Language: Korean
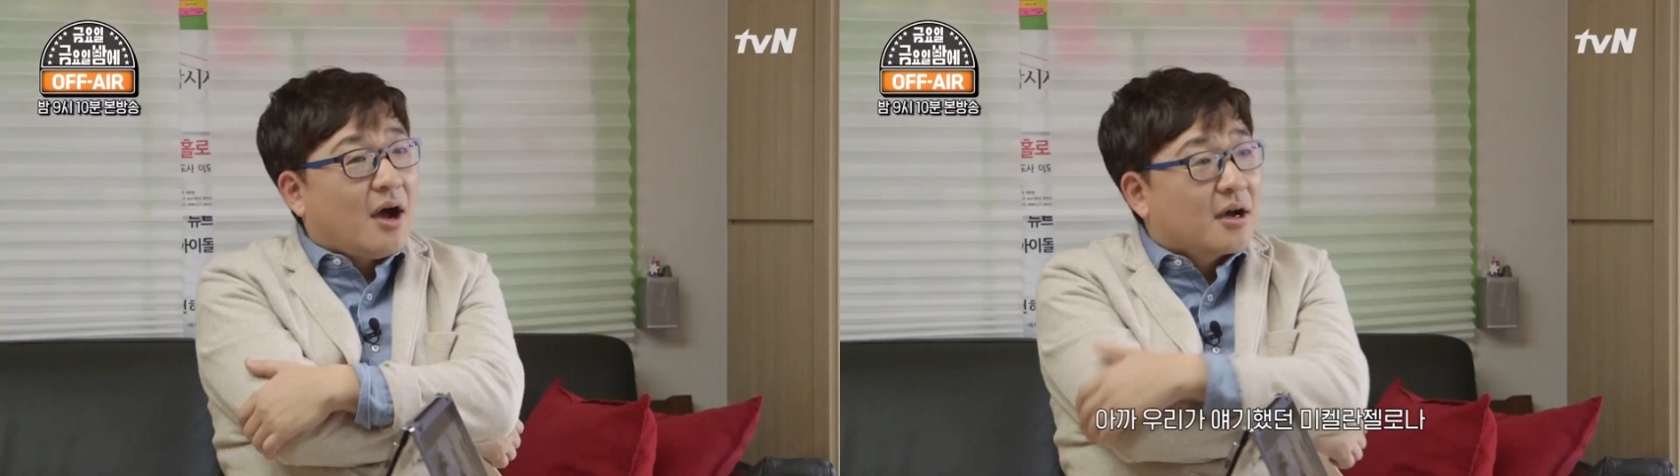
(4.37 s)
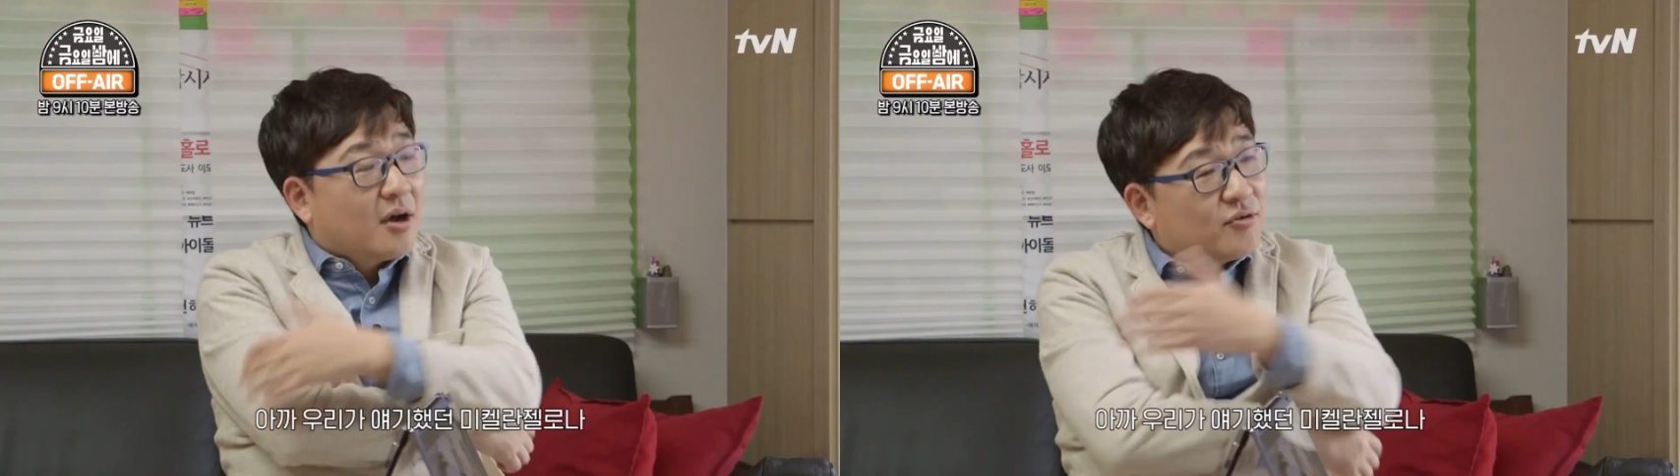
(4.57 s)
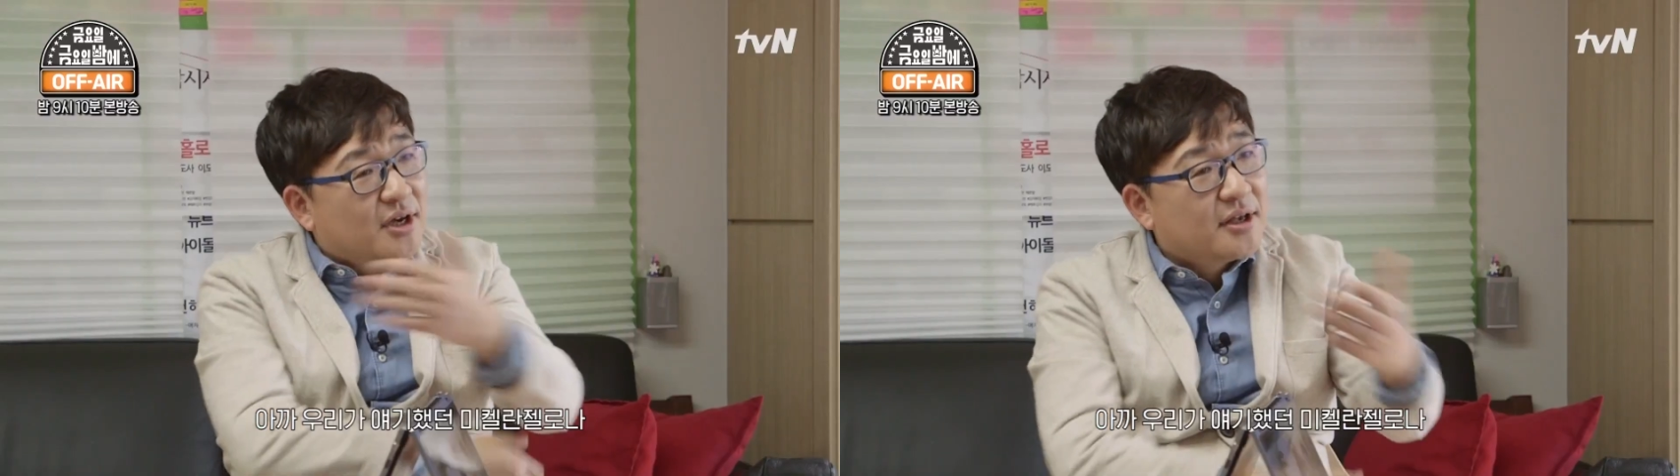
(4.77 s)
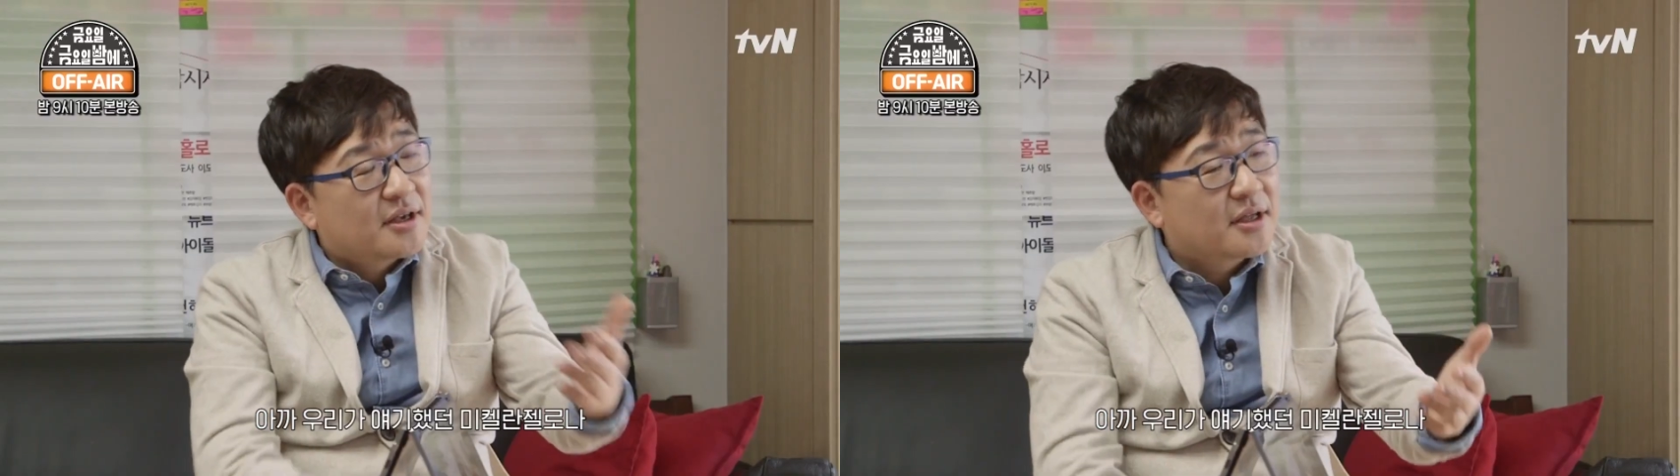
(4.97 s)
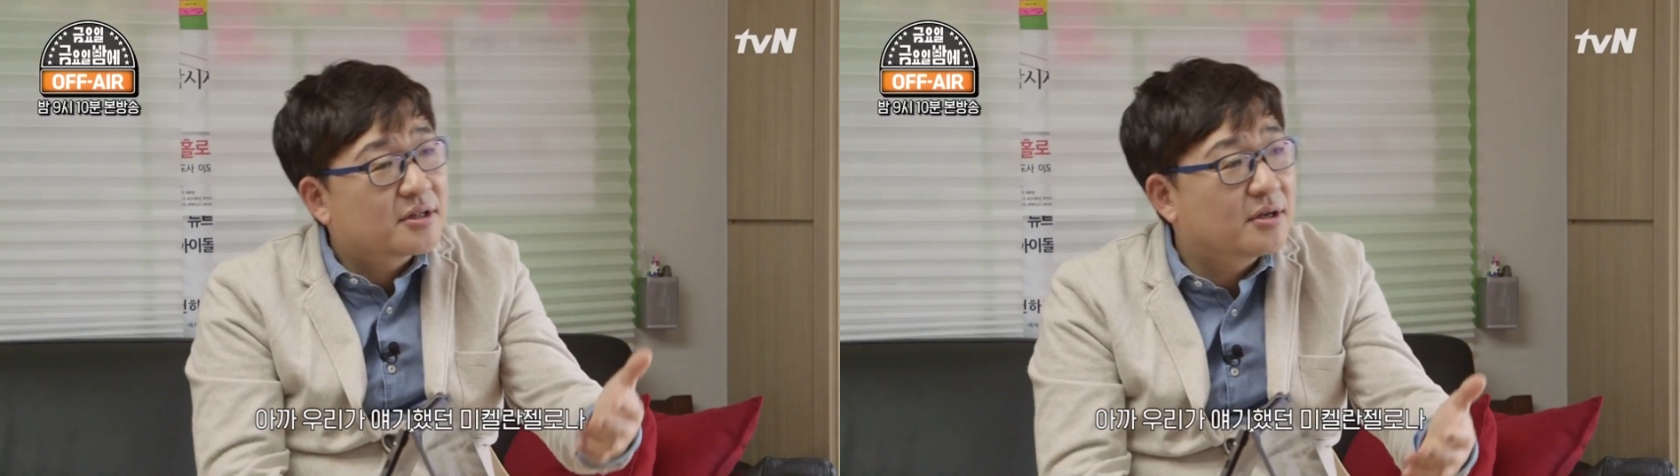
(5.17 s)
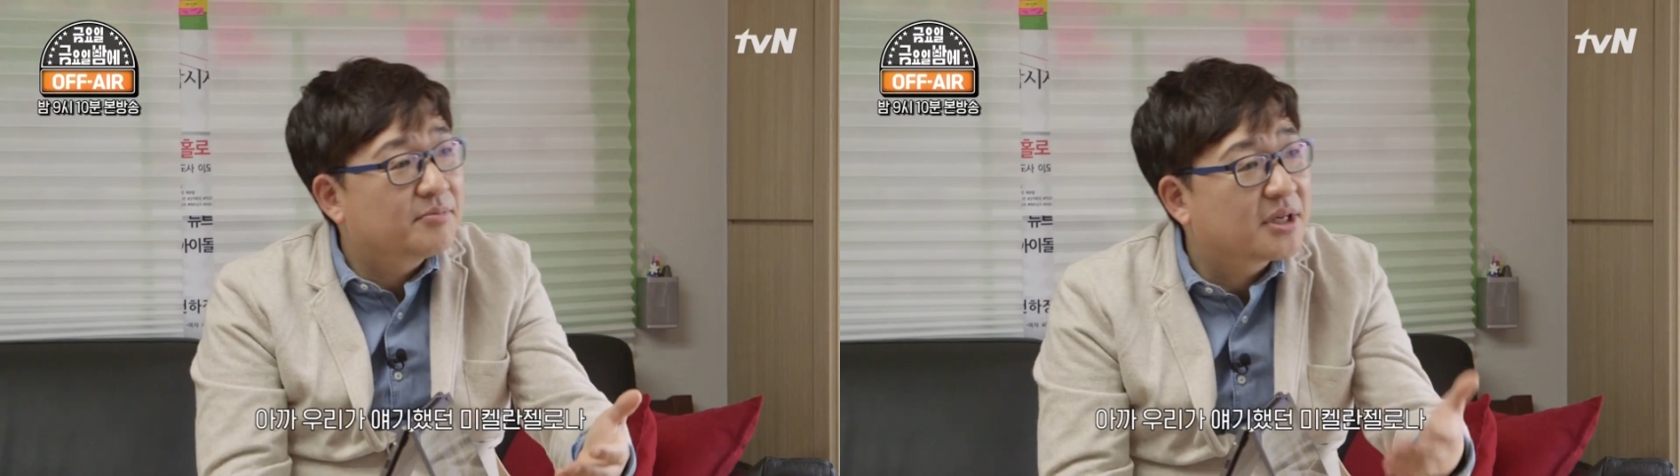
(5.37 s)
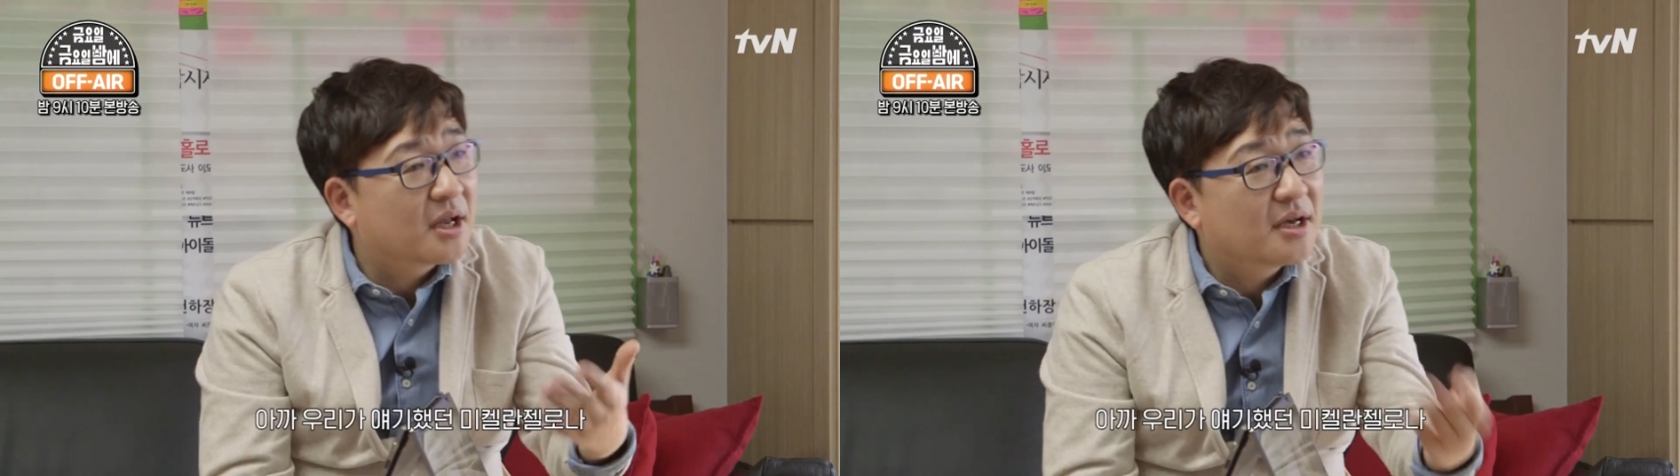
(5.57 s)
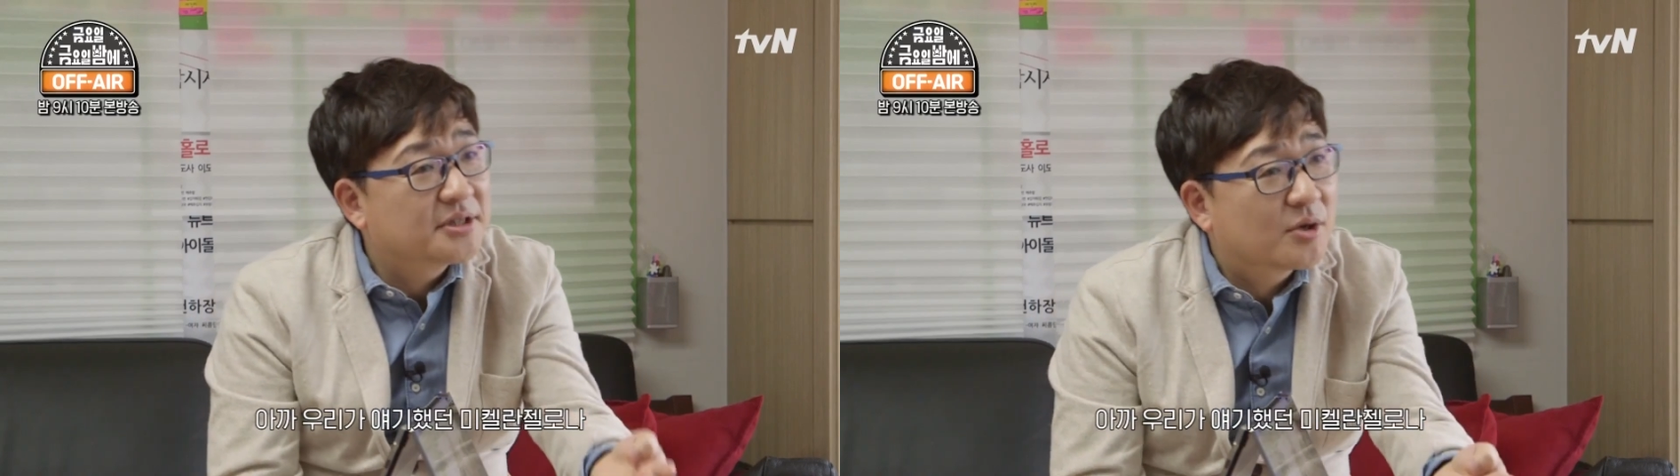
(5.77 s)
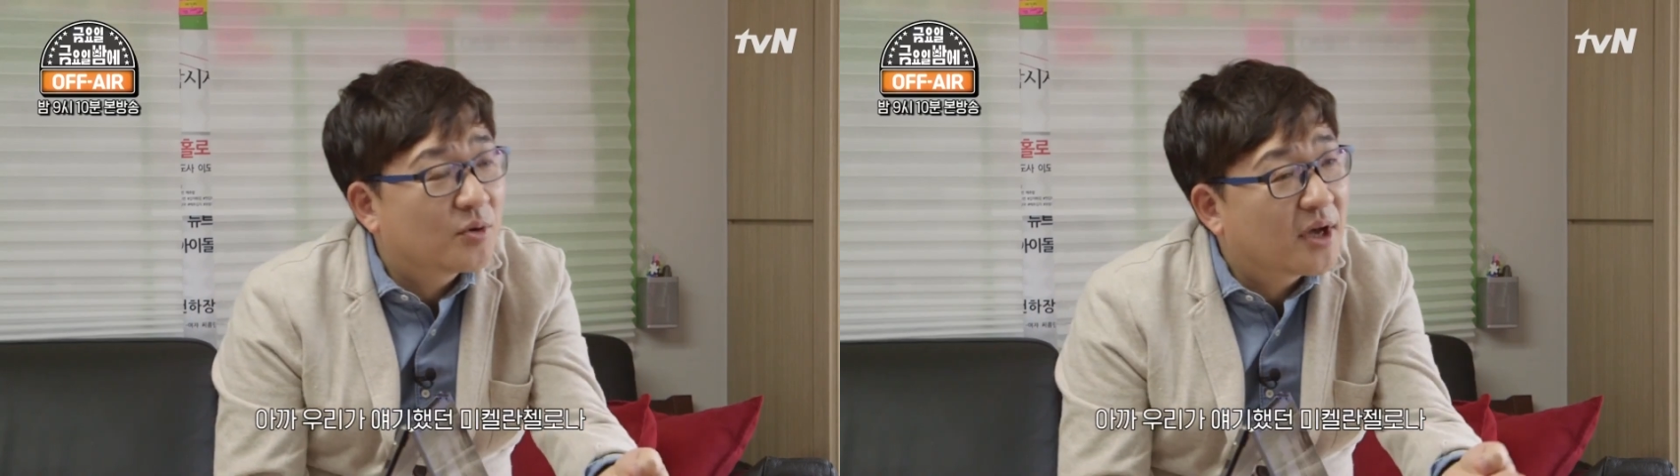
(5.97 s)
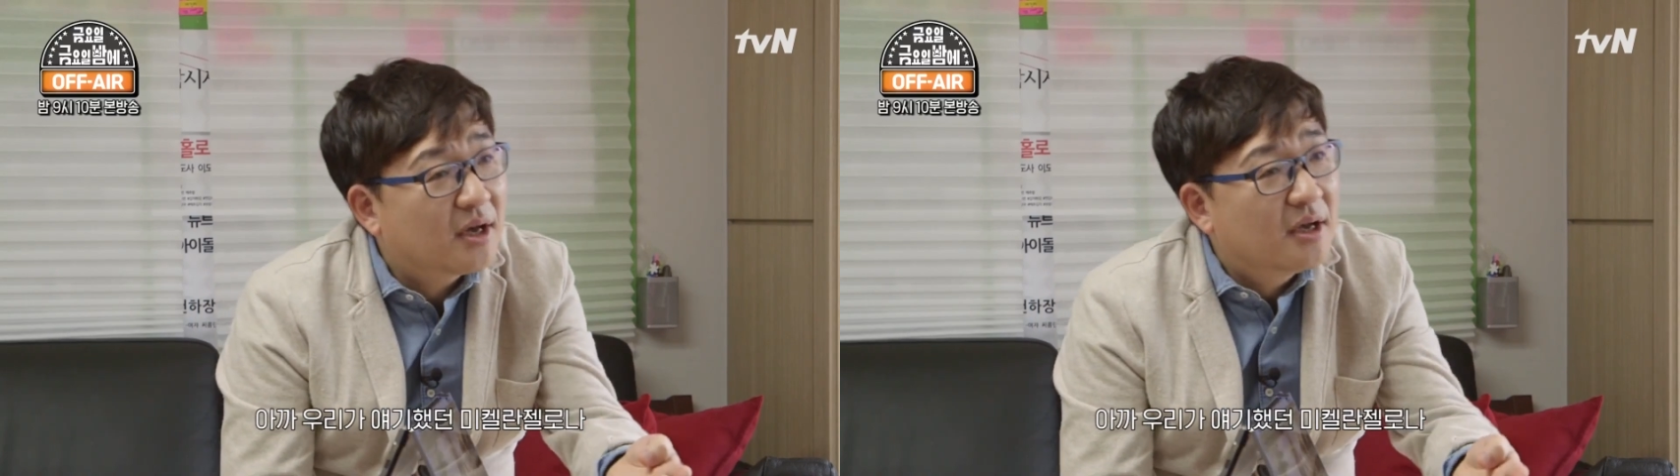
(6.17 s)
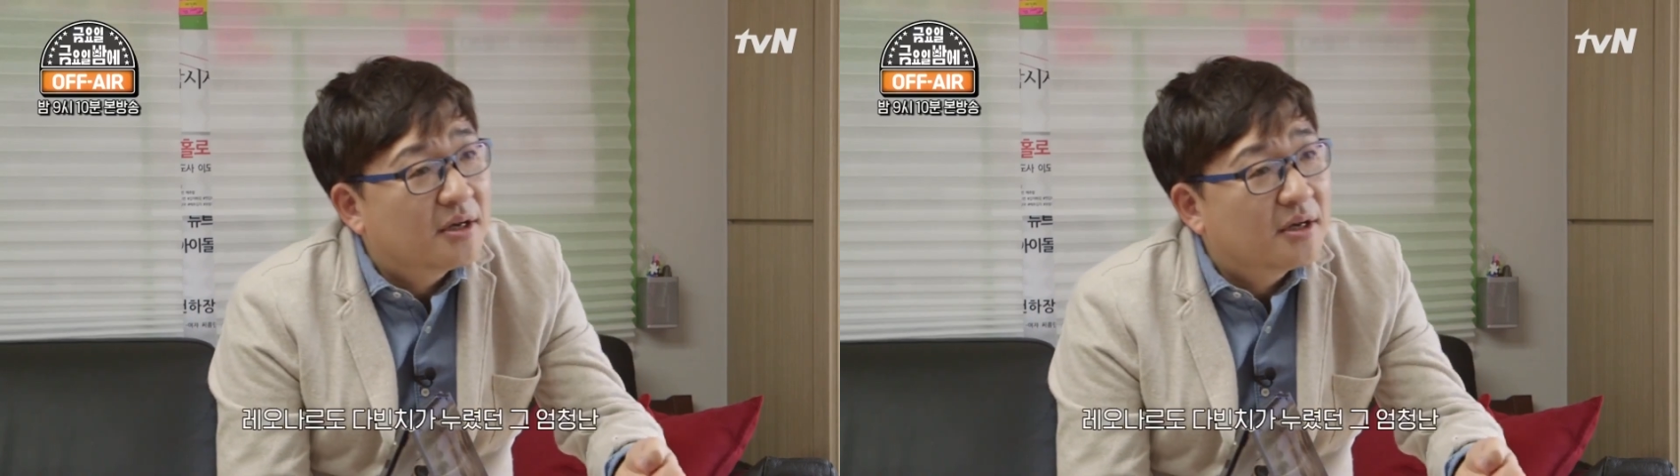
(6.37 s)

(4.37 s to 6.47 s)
아까 우리가 얘기했던 미켈란젤로나